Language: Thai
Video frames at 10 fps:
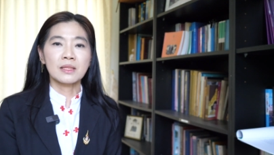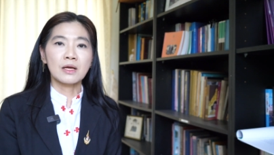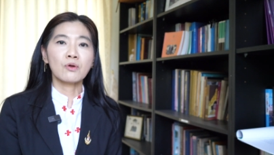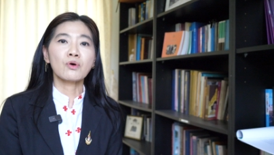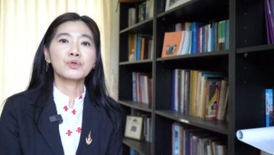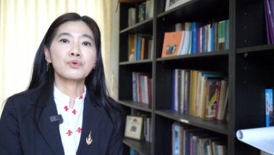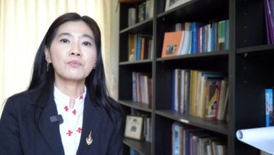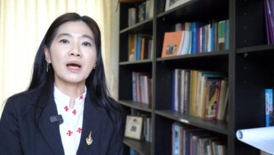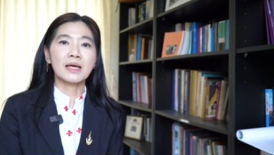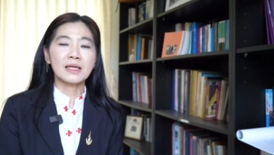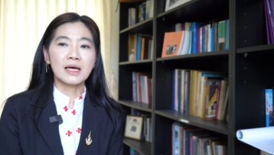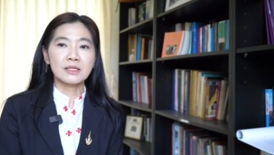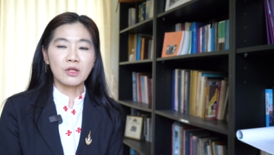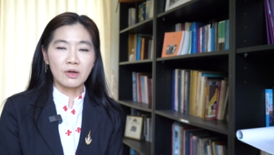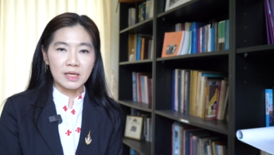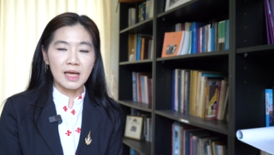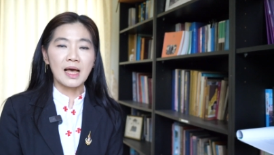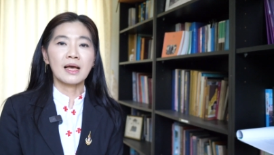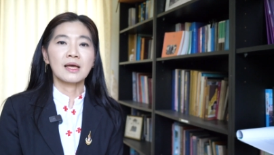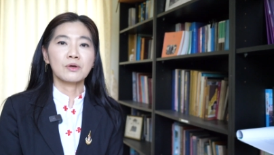ในโลกยุคใหม่เนี่ยตอนนี้
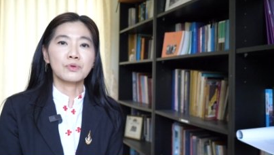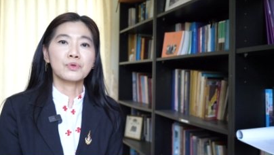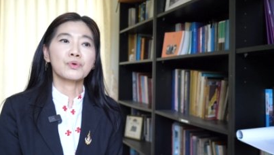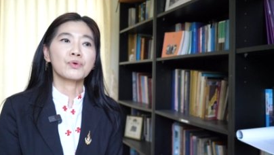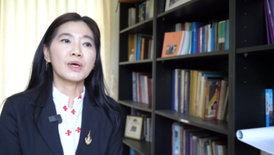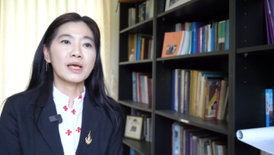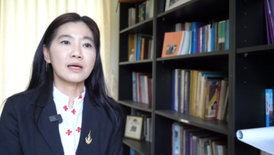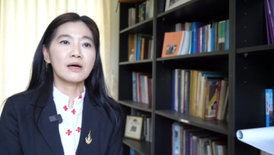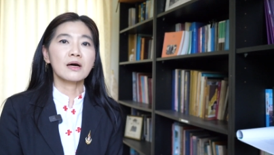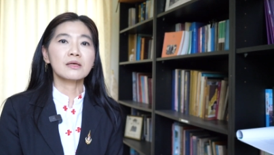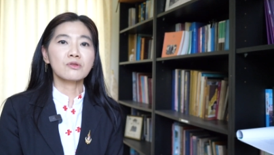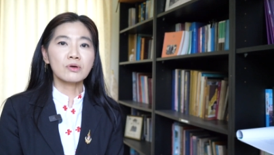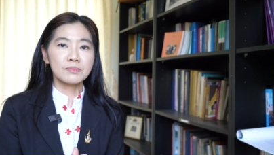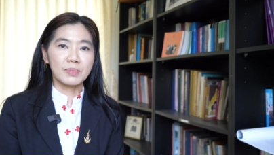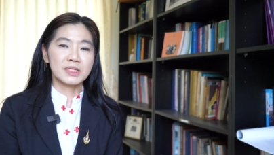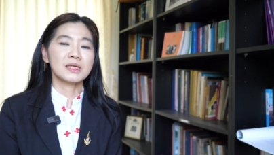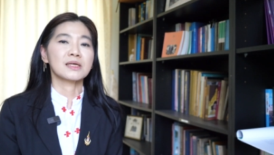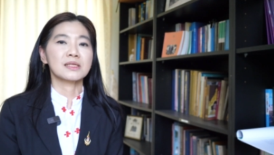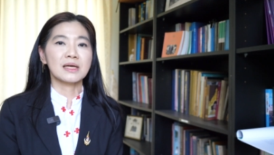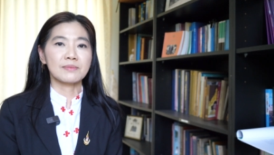คุณครูเองก็ต้องเผชิ
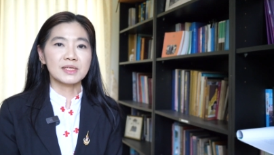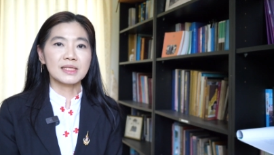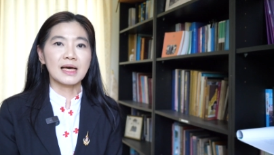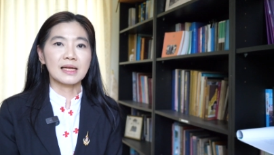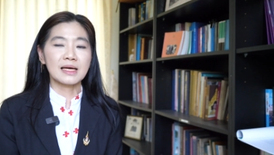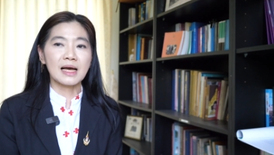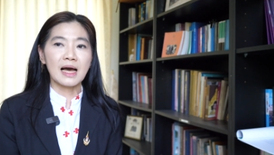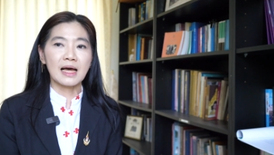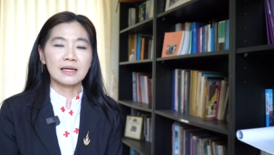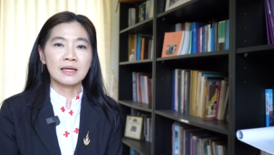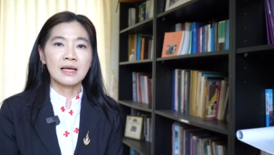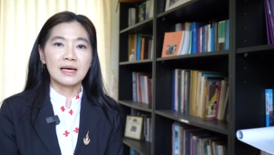ญกับสถานการณ์